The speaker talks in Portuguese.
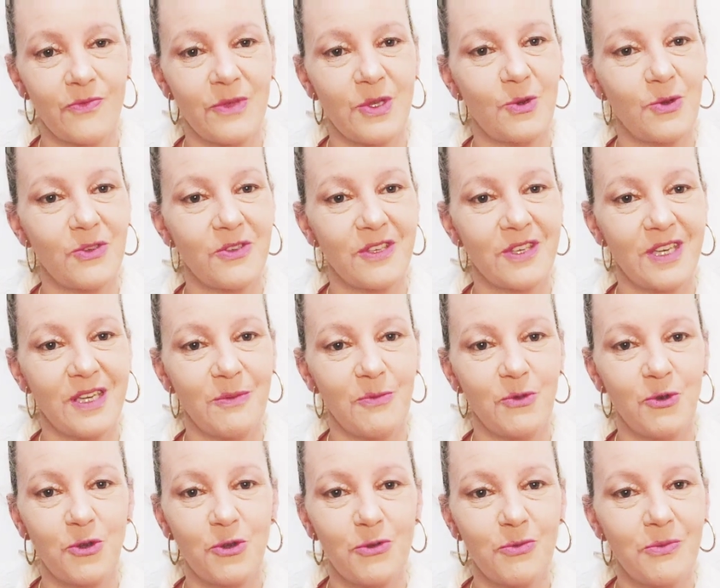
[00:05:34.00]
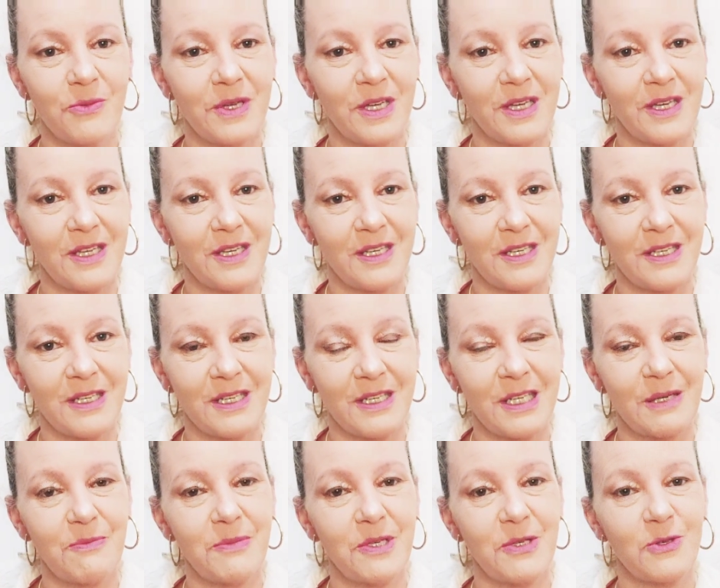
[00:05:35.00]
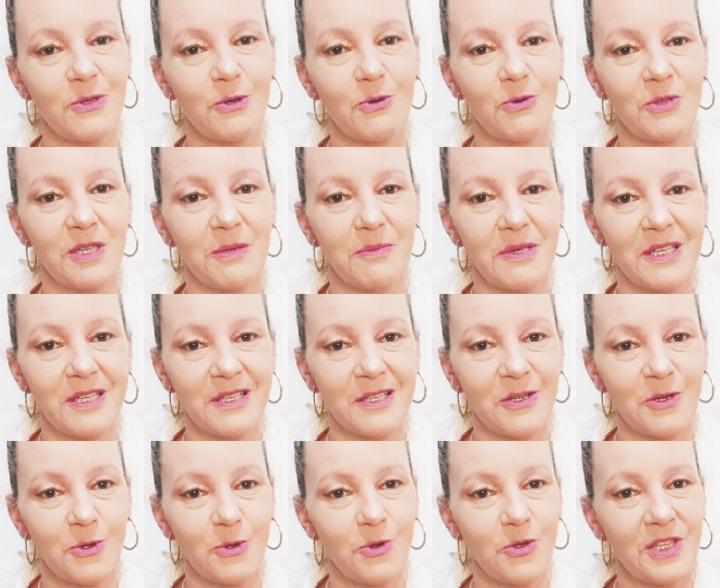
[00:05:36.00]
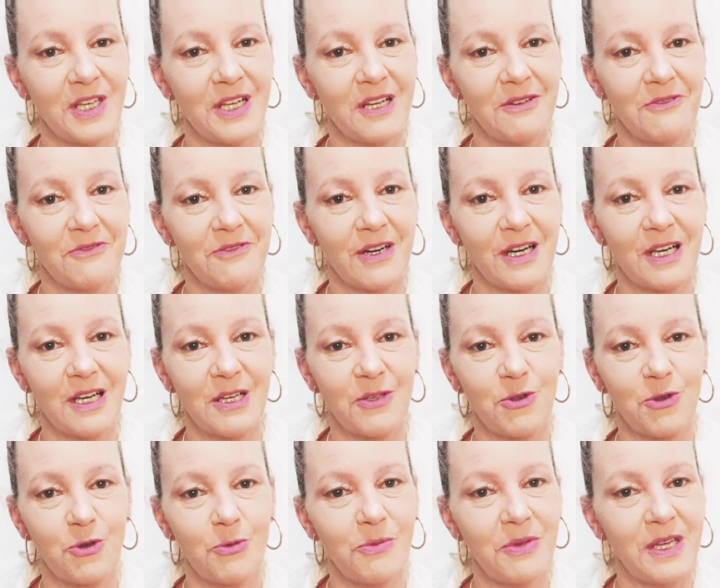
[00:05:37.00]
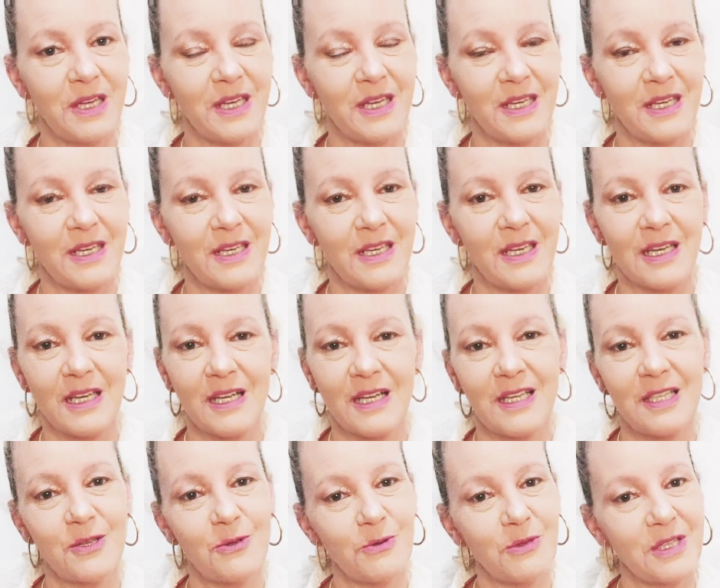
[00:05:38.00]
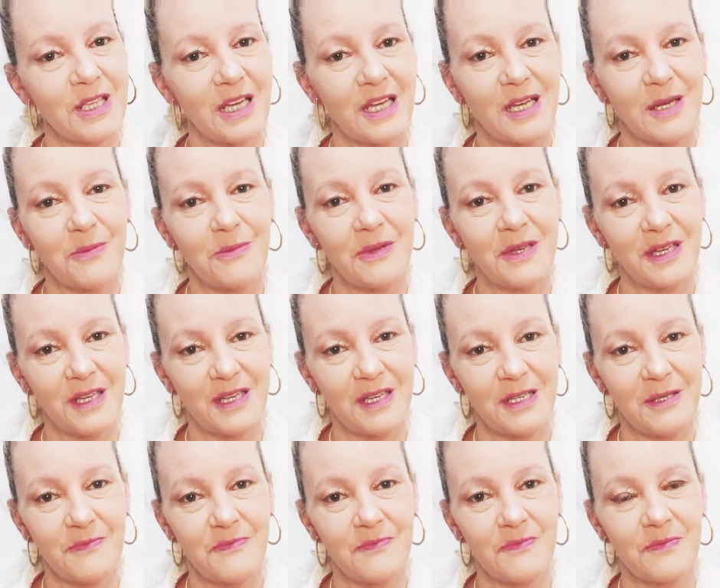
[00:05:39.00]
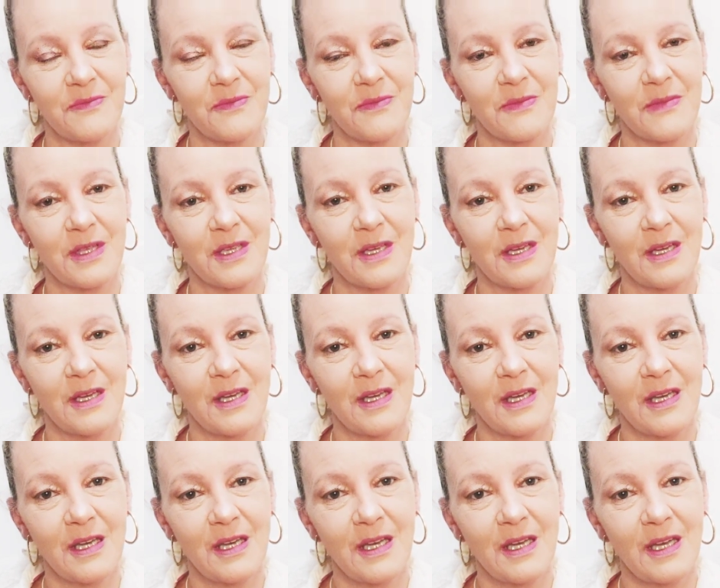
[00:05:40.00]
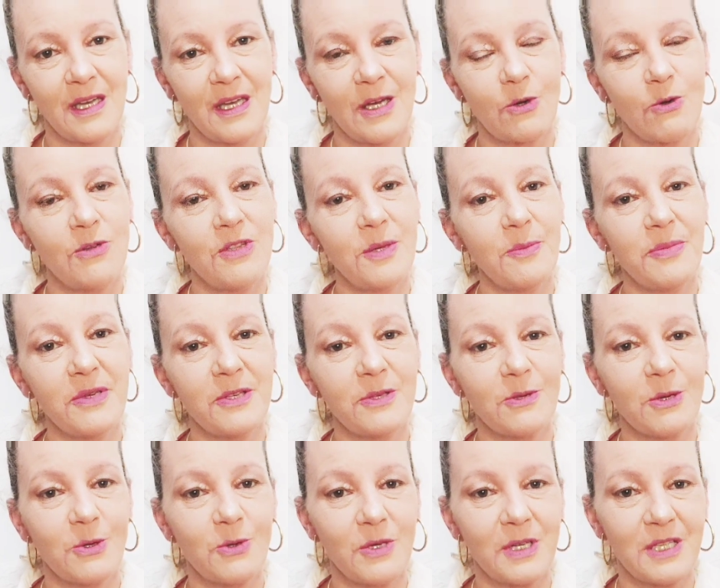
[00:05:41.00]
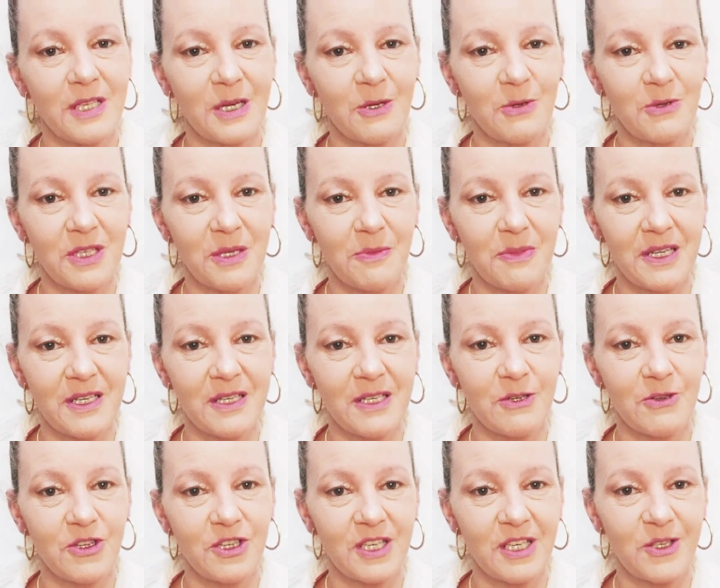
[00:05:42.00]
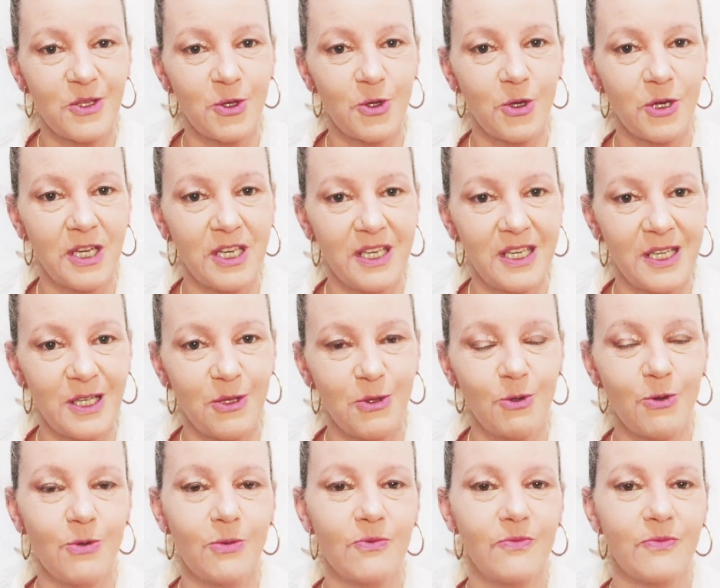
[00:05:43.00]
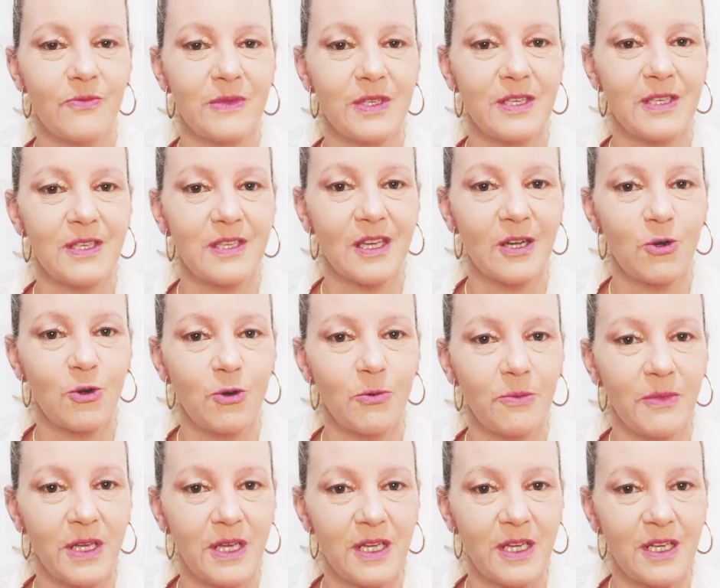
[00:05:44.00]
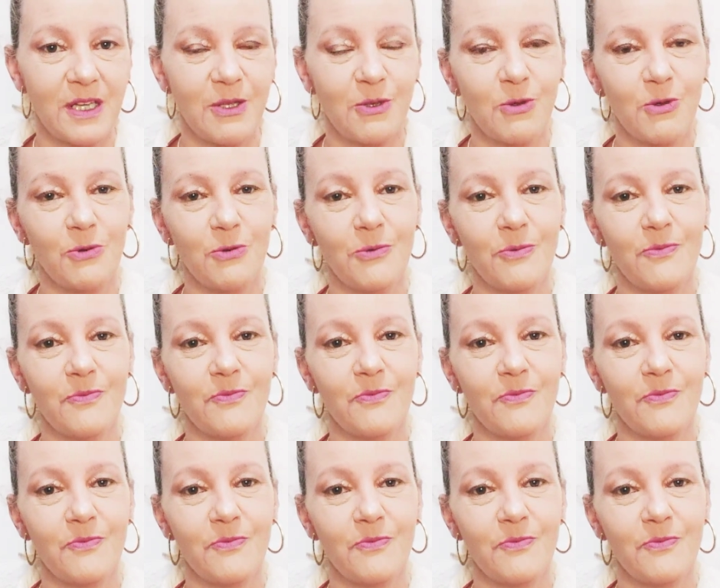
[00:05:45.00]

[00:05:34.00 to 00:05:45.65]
eu sei muito bem que a pessoa com depressão, quando ela fala "estou bem", ela não está bem. Quando a pessoa que está com depressão está sorrindo, está comendo,